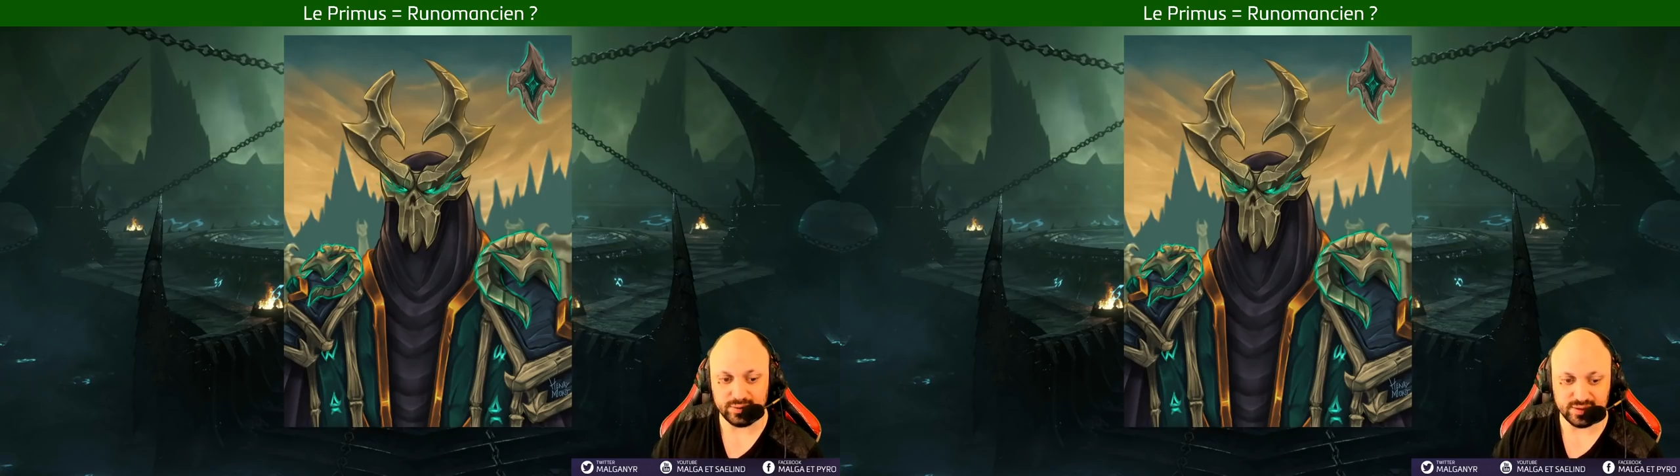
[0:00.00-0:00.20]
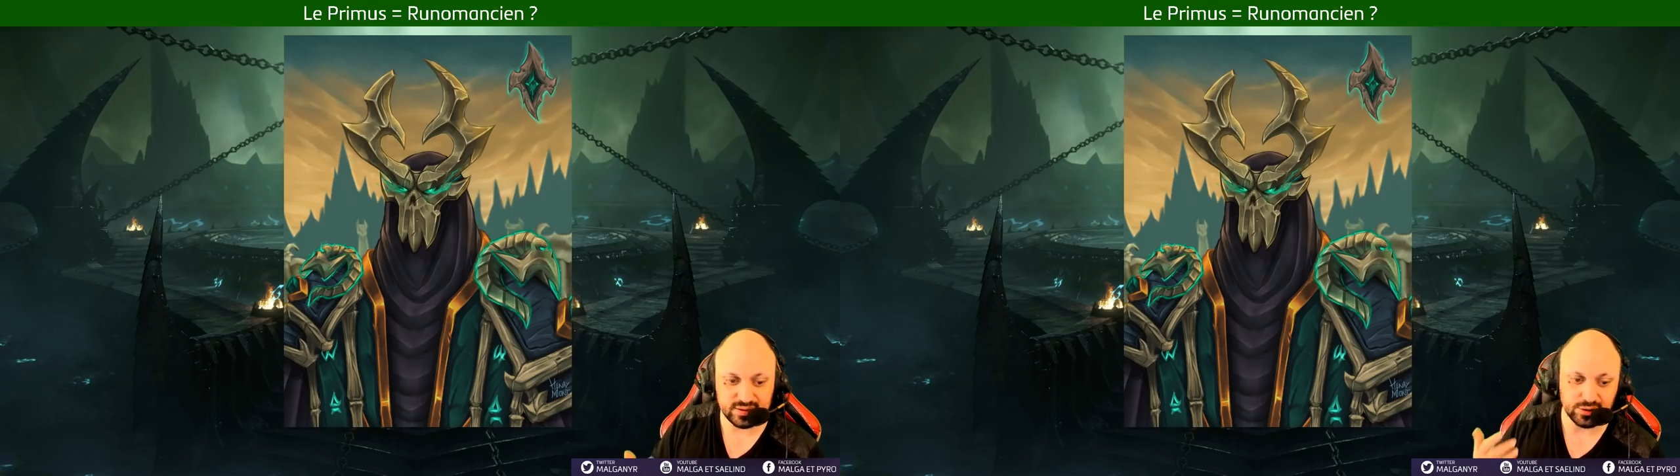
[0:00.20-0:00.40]
et
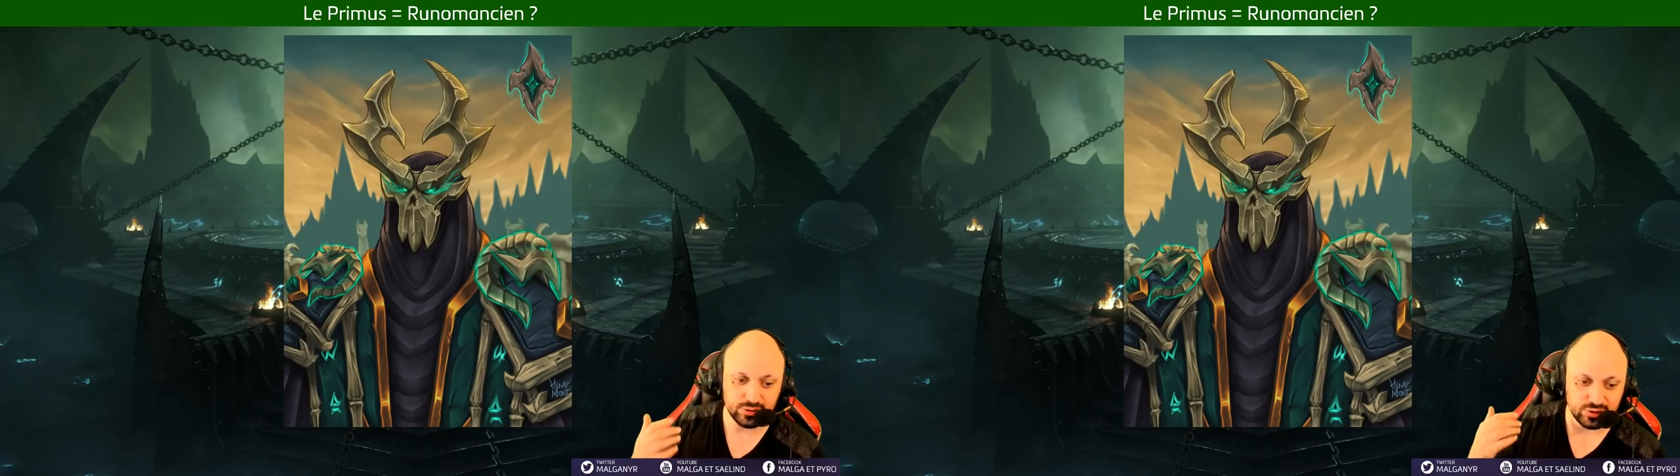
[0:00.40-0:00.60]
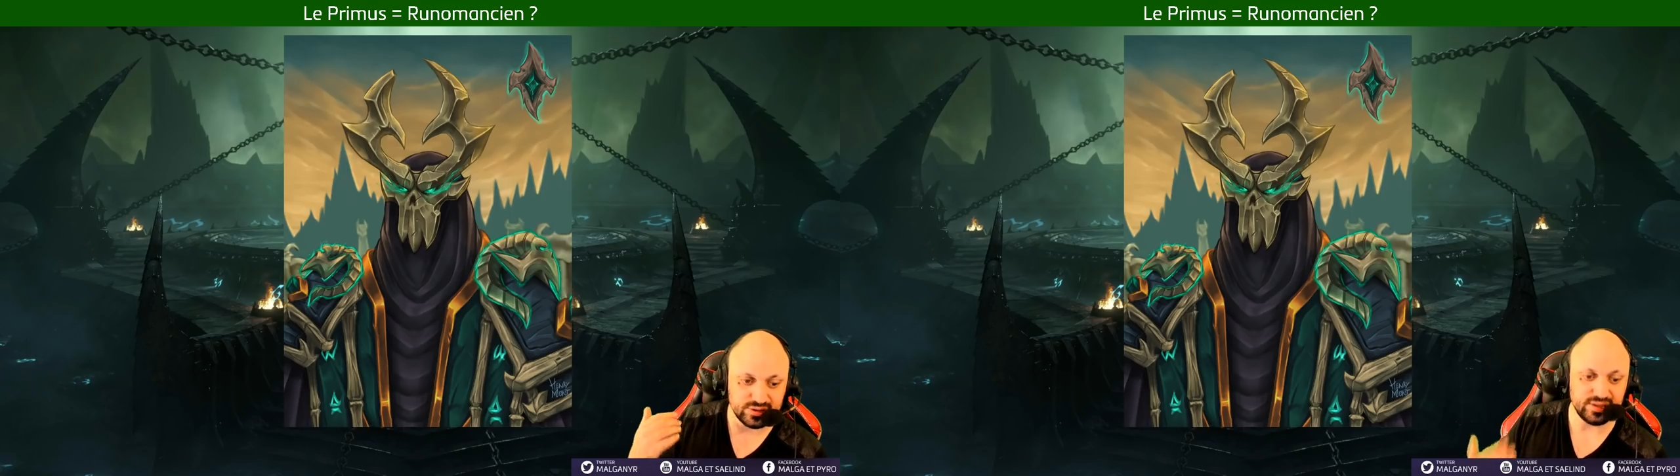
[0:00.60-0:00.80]
ça c'est quelque
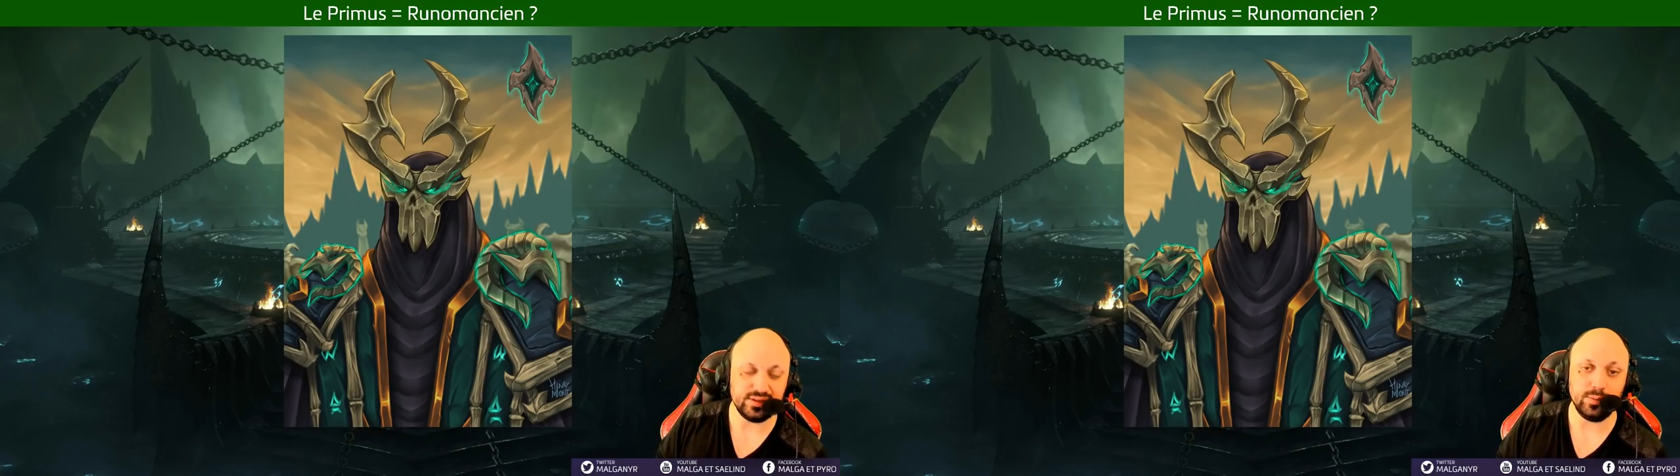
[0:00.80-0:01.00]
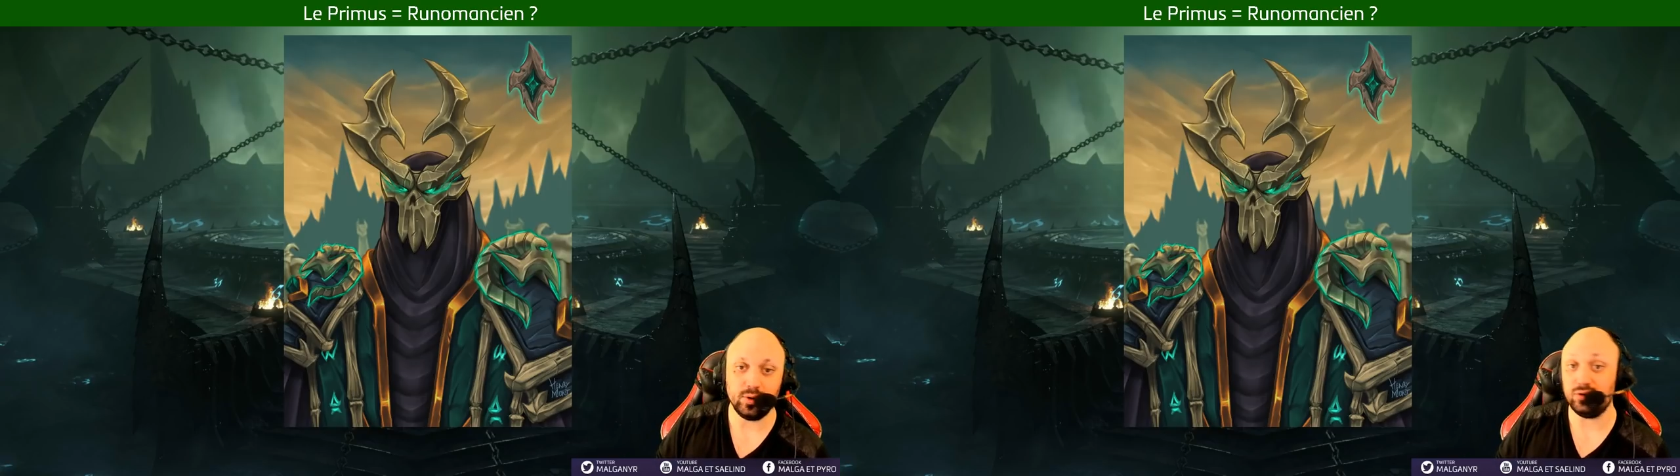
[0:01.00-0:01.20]
chose d'assez
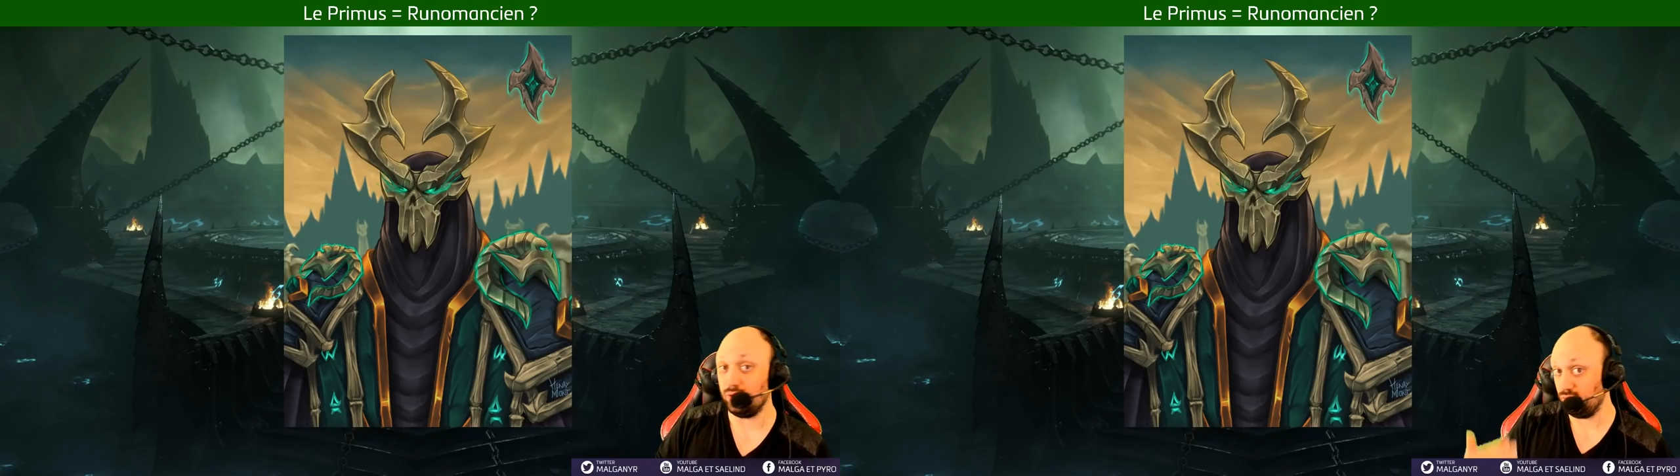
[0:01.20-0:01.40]
important,